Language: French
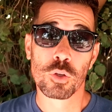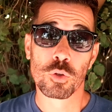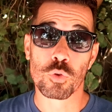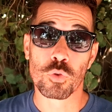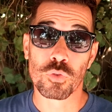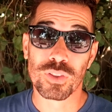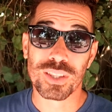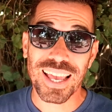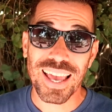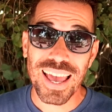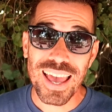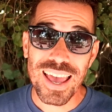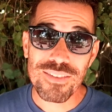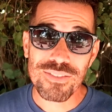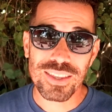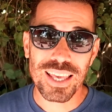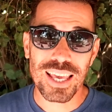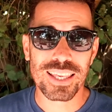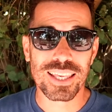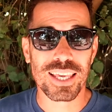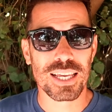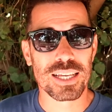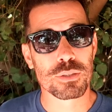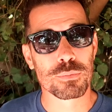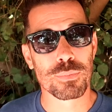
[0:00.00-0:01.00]
une très
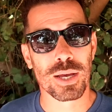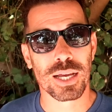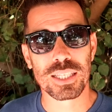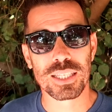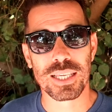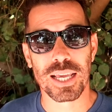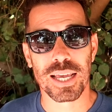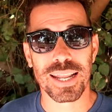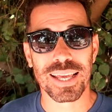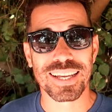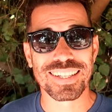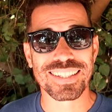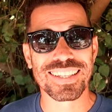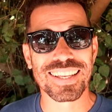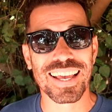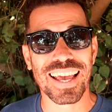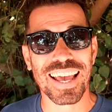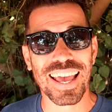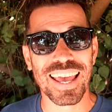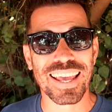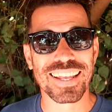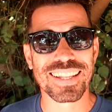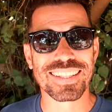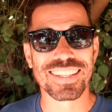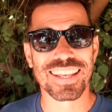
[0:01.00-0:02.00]
vieille casbah qui a l'air
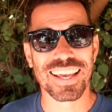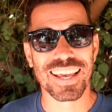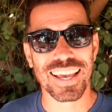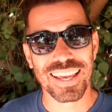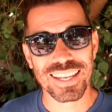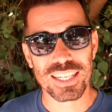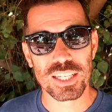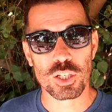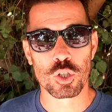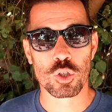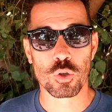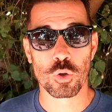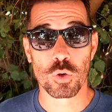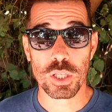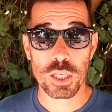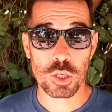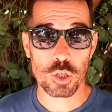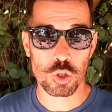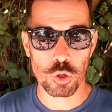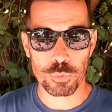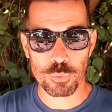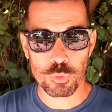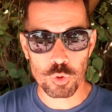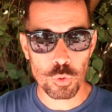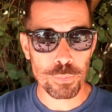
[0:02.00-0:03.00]
très très jolie.
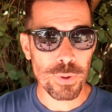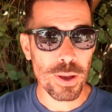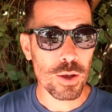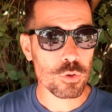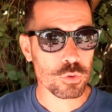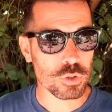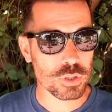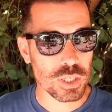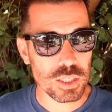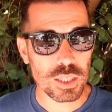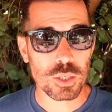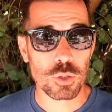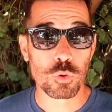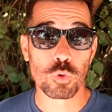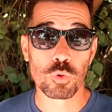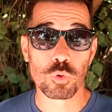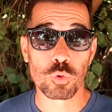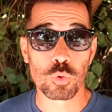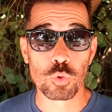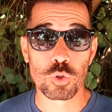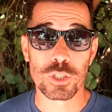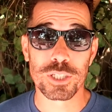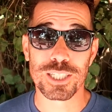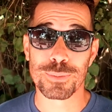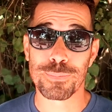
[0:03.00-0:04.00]
Je me suis pas renseigné du
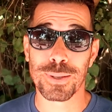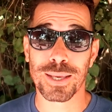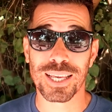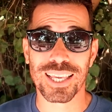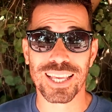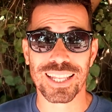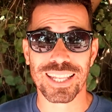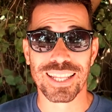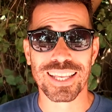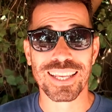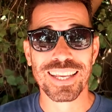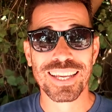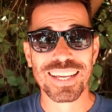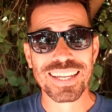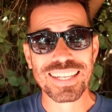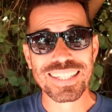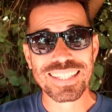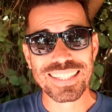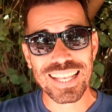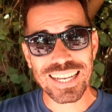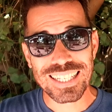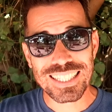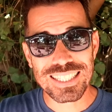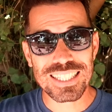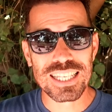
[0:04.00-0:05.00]
tout, j'espère qu'il y a des
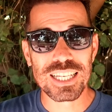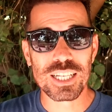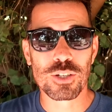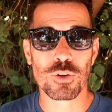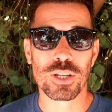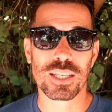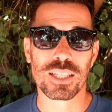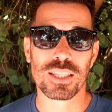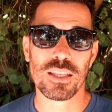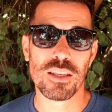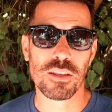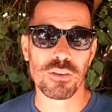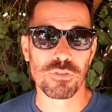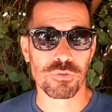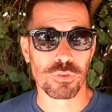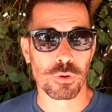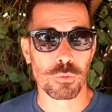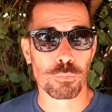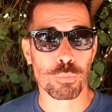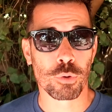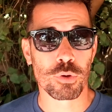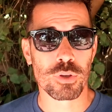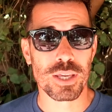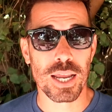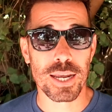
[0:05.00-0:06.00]
taxis collectifs
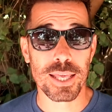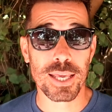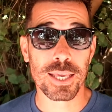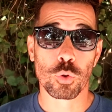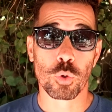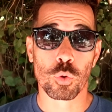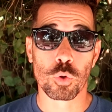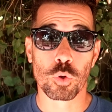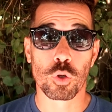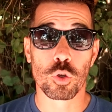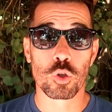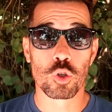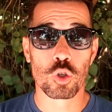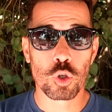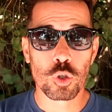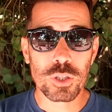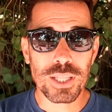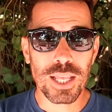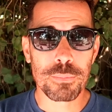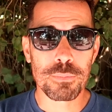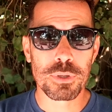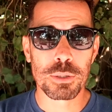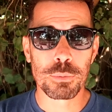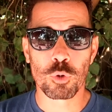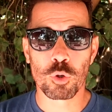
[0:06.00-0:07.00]
pour y aller. Donc je
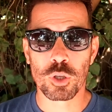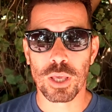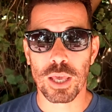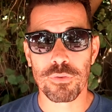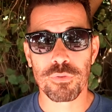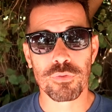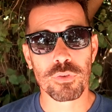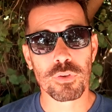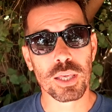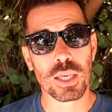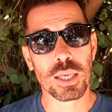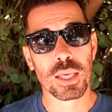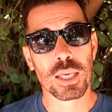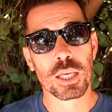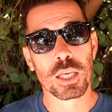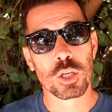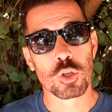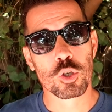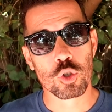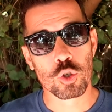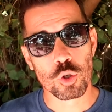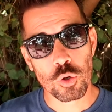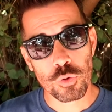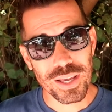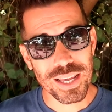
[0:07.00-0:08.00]
termine mon café,
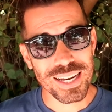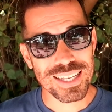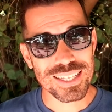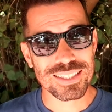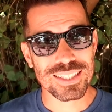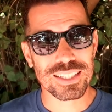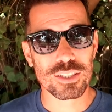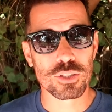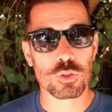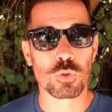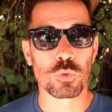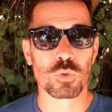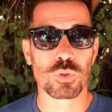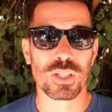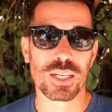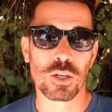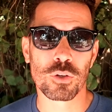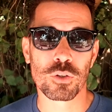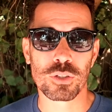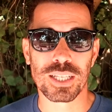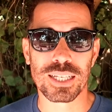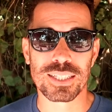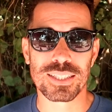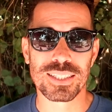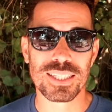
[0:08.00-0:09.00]
je vais à la station des
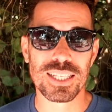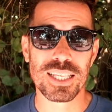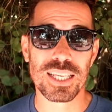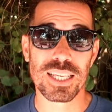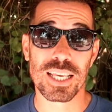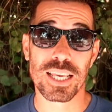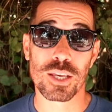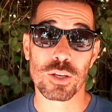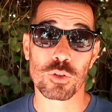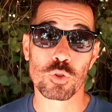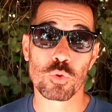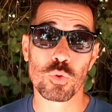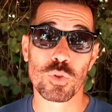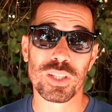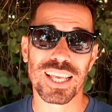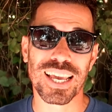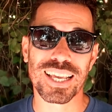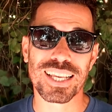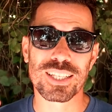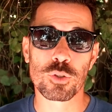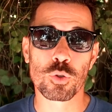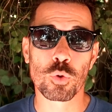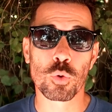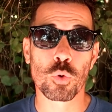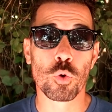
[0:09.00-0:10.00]
grands taxis et ensuite
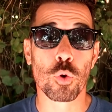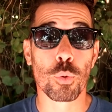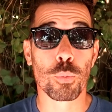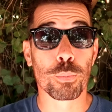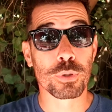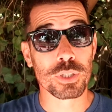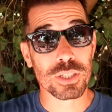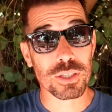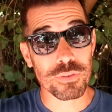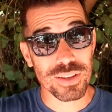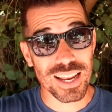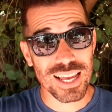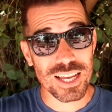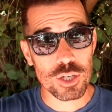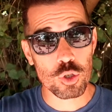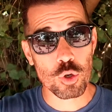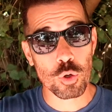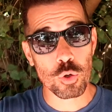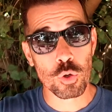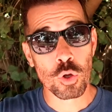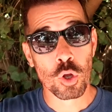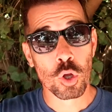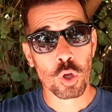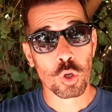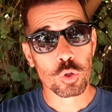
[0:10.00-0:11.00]
direction le petit village
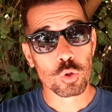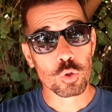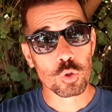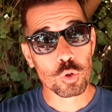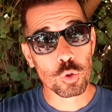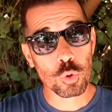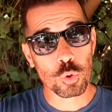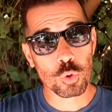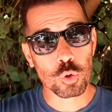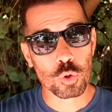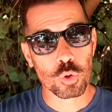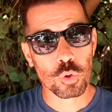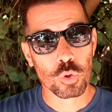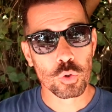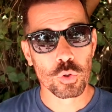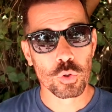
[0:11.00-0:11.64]
de Cute.